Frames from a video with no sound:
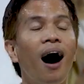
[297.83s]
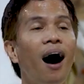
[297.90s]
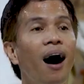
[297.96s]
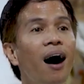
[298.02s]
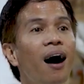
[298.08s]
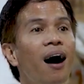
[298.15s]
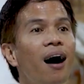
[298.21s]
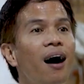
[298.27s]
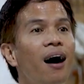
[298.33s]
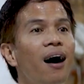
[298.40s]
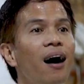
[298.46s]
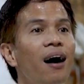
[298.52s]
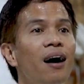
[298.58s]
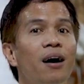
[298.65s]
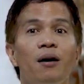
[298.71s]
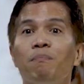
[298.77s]

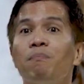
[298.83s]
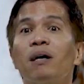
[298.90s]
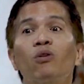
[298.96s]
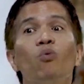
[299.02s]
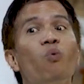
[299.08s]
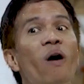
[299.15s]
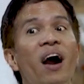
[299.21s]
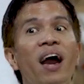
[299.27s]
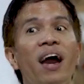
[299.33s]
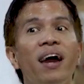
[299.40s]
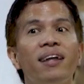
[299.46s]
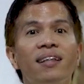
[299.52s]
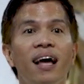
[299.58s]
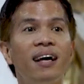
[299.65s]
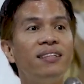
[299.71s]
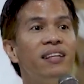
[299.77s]
Ah, but
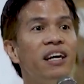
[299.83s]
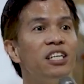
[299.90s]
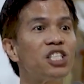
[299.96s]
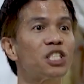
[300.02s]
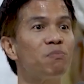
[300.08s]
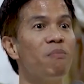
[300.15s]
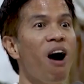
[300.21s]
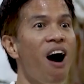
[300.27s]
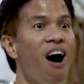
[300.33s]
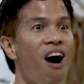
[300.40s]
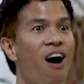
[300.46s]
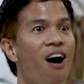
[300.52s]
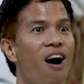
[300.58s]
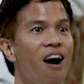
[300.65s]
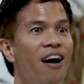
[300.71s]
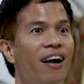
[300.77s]
wait, there's
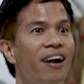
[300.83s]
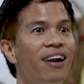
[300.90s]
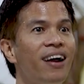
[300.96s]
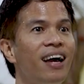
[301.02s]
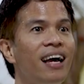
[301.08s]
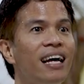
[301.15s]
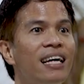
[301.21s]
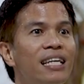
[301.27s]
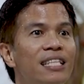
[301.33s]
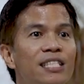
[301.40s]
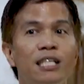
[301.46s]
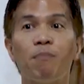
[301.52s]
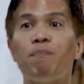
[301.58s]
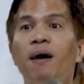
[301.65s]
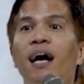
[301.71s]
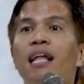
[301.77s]
more!
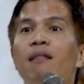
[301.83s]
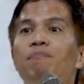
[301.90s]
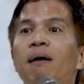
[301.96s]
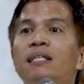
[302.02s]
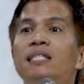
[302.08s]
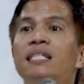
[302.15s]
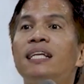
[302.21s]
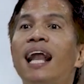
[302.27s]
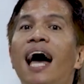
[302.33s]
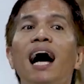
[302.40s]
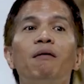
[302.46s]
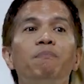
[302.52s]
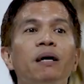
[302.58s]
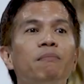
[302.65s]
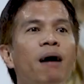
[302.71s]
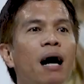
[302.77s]
Sapagkat pag
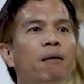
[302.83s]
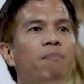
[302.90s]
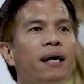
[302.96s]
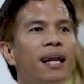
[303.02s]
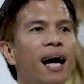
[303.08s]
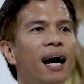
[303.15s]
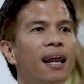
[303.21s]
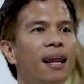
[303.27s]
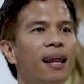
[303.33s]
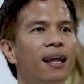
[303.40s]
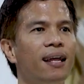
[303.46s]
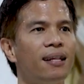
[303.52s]
sinabing mga banal,